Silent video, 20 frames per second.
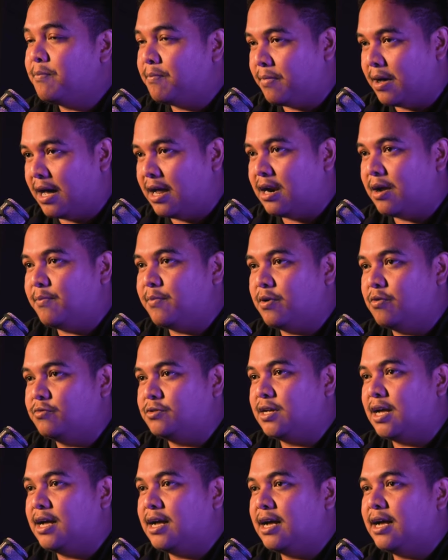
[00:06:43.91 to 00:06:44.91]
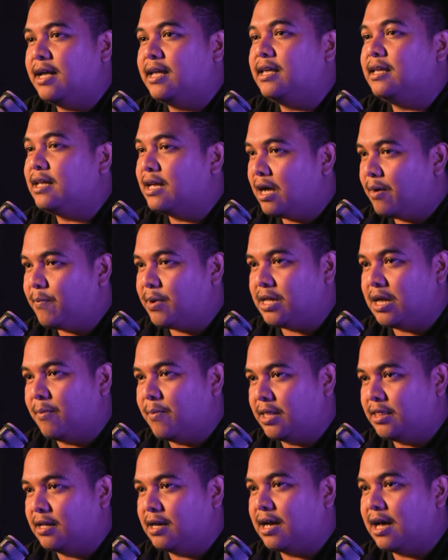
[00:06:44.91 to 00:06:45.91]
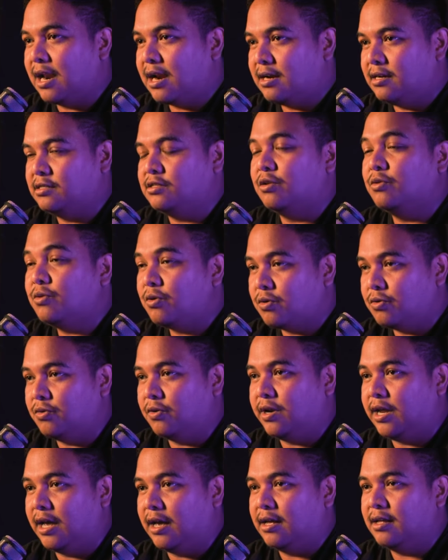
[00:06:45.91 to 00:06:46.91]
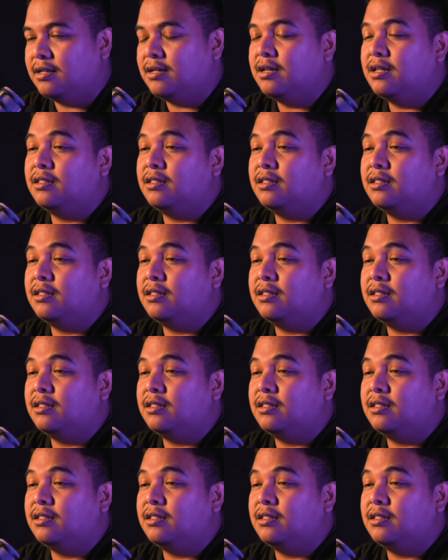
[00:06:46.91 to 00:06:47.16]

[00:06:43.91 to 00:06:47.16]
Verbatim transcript: para pengusaha hingga pejabat negara di seluruh dunia,